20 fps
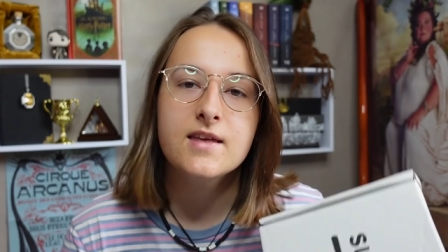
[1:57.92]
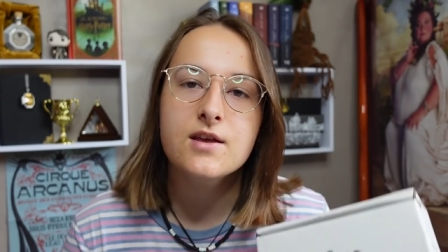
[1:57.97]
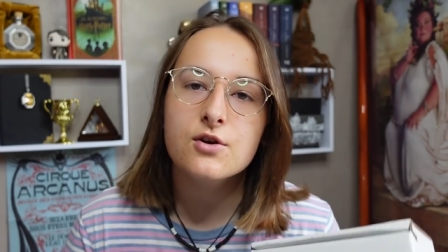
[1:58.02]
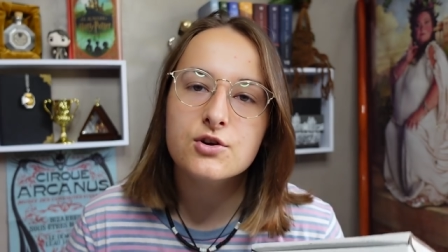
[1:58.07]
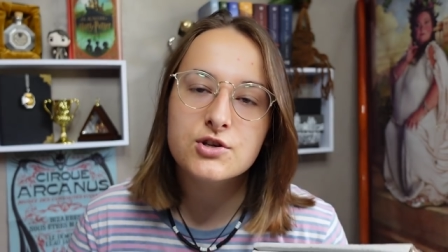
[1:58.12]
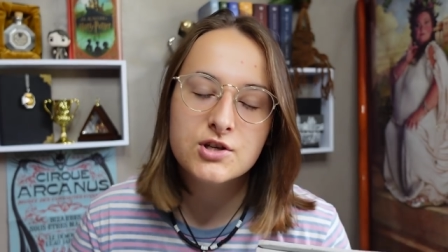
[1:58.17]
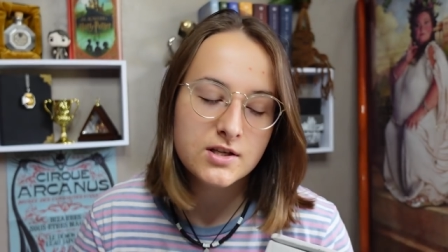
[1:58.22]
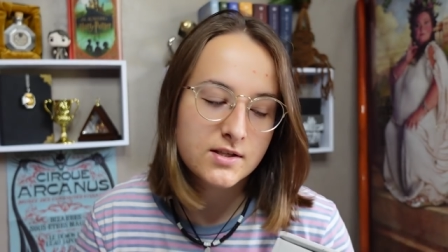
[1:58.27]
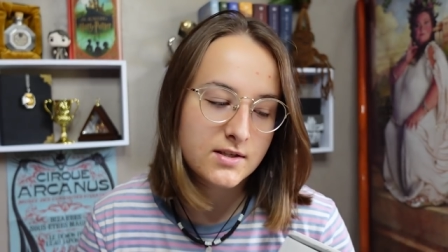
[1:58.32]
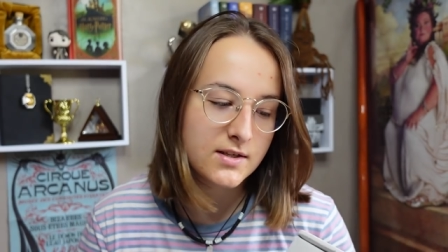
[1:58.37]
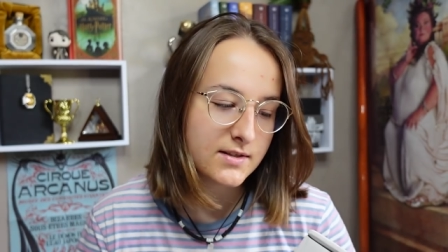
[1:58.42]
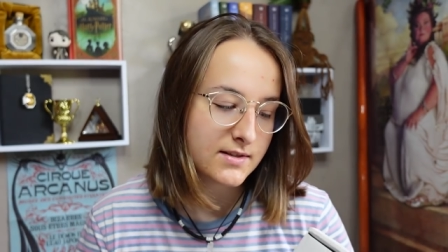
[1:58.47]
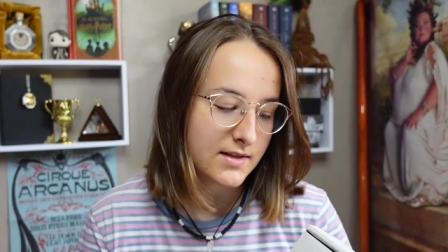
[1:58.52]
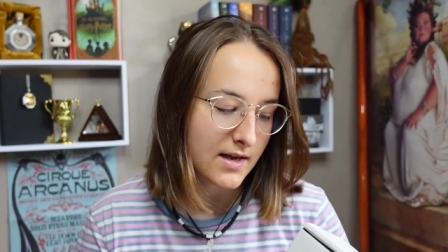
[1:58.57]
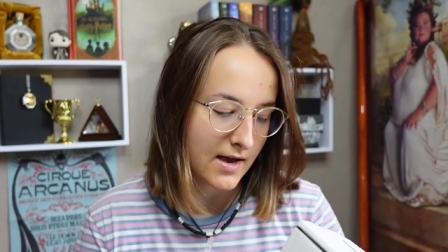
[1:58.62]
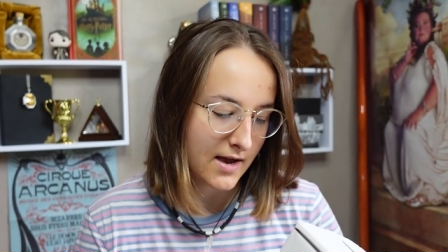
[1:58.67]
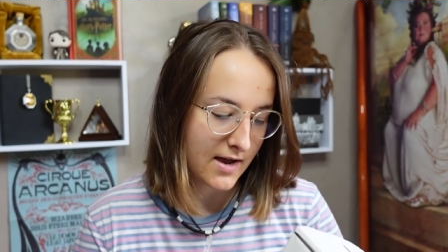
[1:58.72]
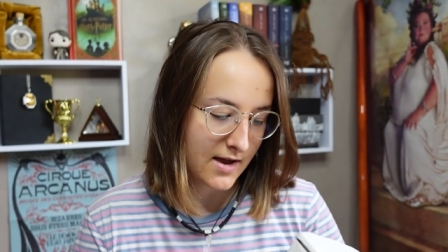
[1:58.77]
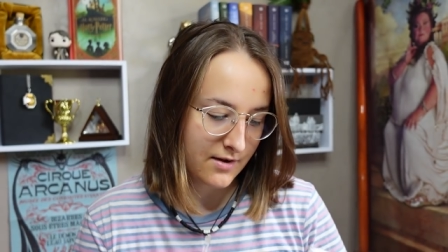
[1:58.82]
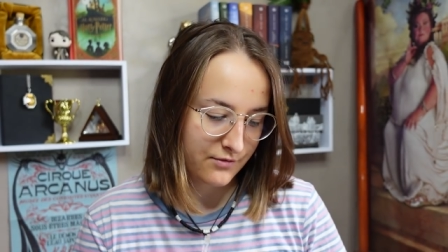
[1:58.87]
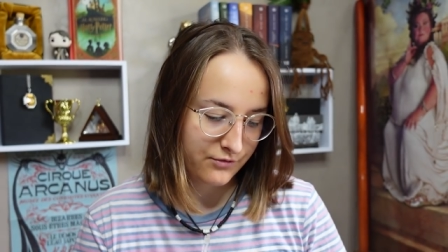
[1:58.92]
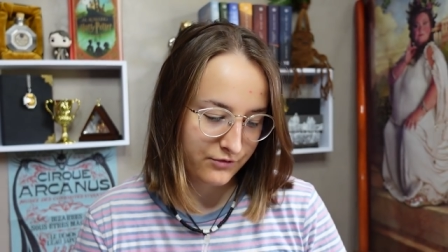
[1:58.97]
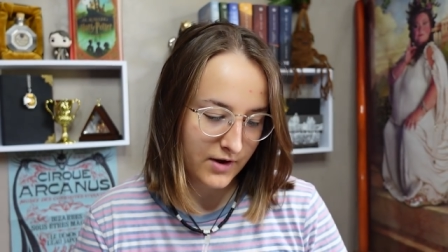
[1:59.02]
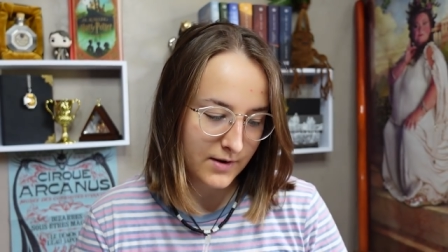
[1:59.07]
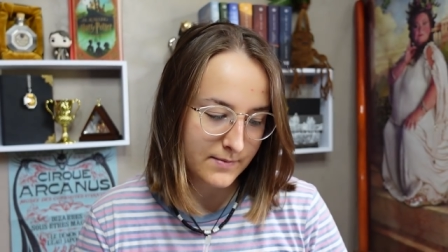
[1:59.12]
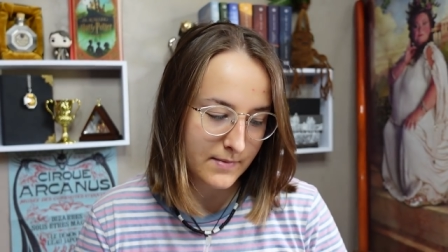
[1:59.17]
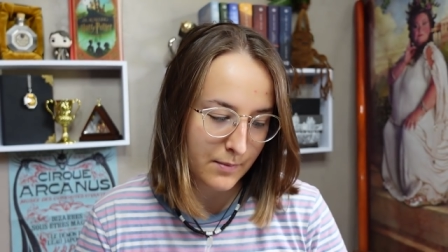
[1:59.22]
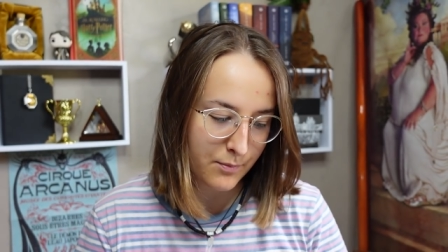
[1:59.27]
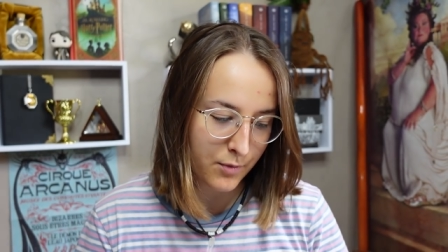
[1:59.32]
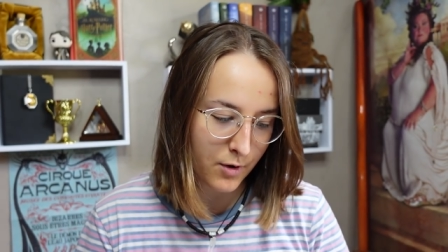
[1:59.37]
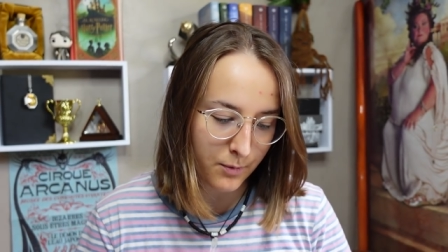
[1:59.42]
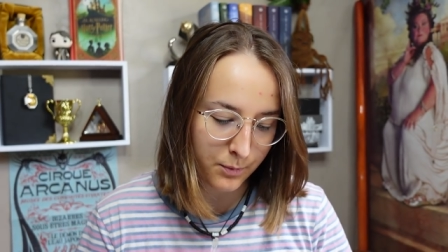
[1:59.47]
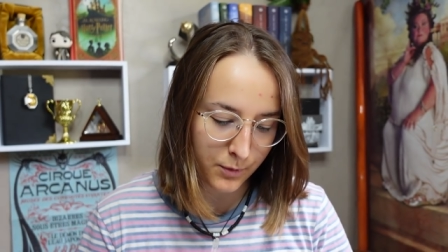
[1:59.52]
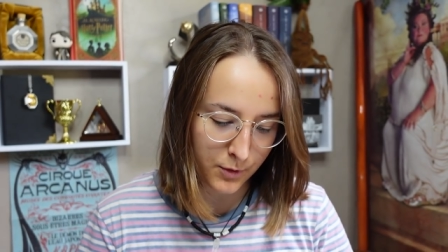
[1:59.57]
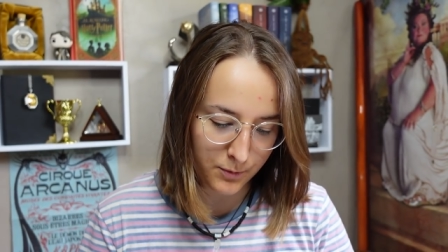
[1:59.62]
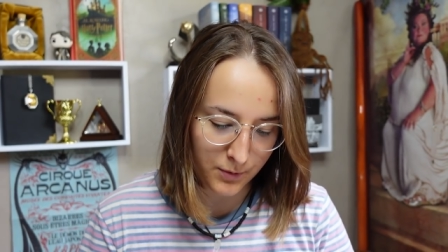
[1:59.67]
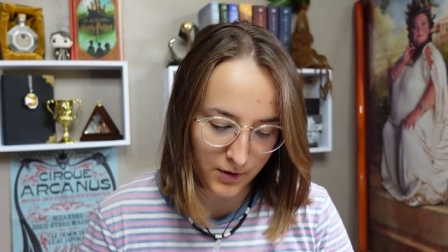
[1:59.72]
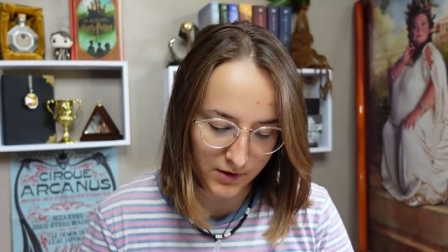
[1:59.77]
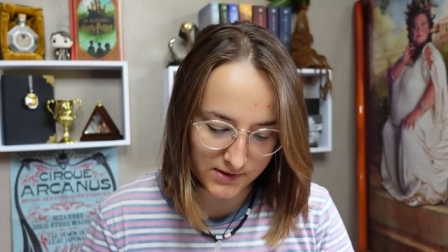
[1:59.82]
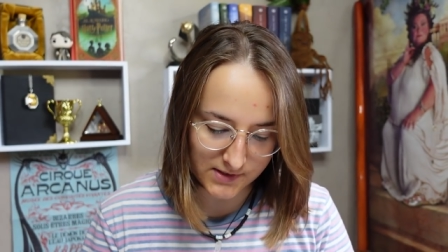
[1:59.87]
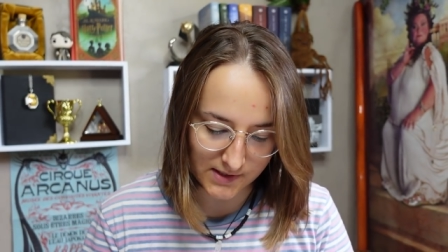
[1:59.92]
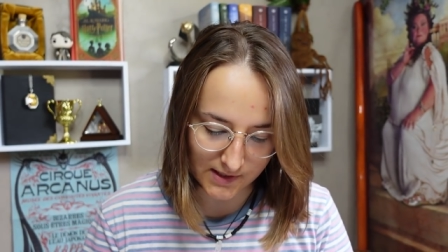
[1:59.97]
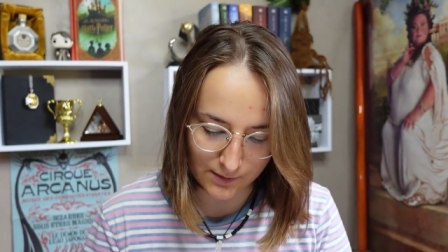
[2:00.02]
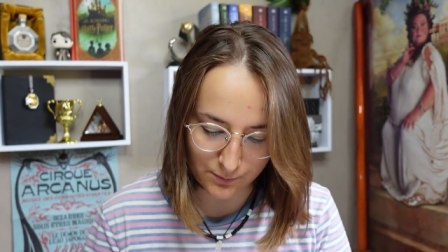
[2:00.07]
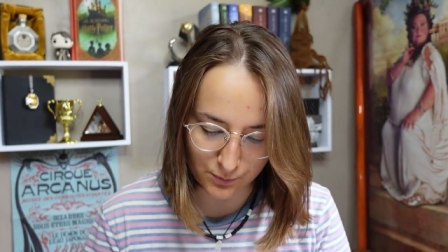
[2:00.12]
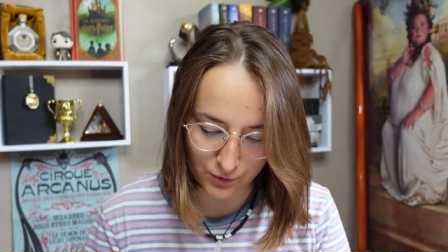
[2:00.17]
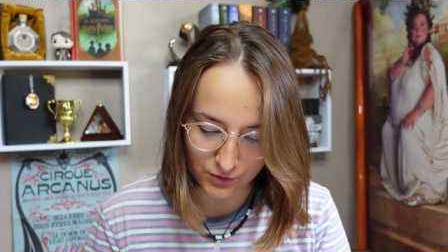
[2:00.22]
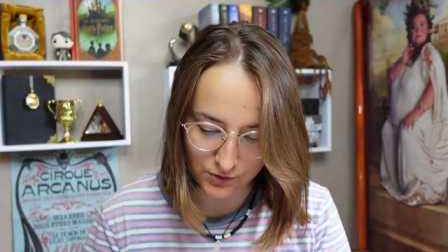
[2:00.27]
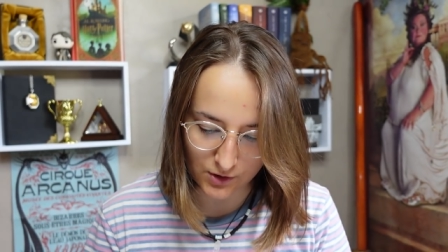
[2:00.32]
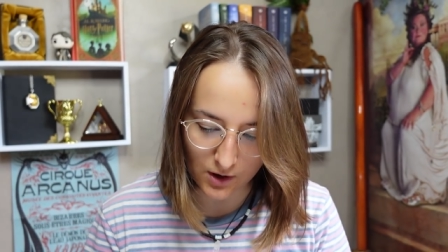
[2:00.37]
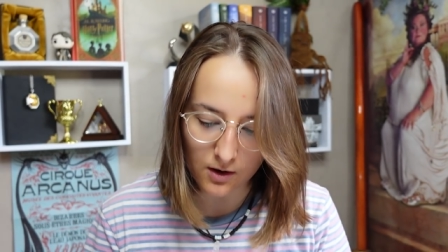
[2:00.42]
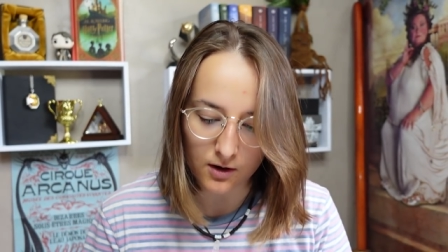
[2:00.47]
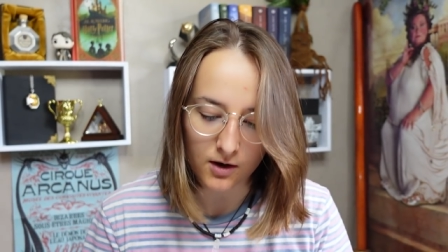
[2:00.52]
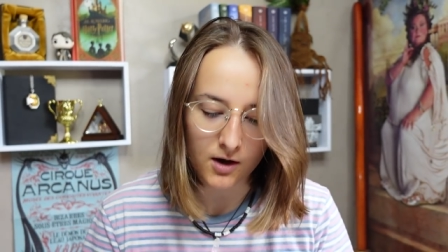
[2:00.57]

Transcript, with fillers: D'ailleurs, j'hésite à faire ma propre box Harry Potter.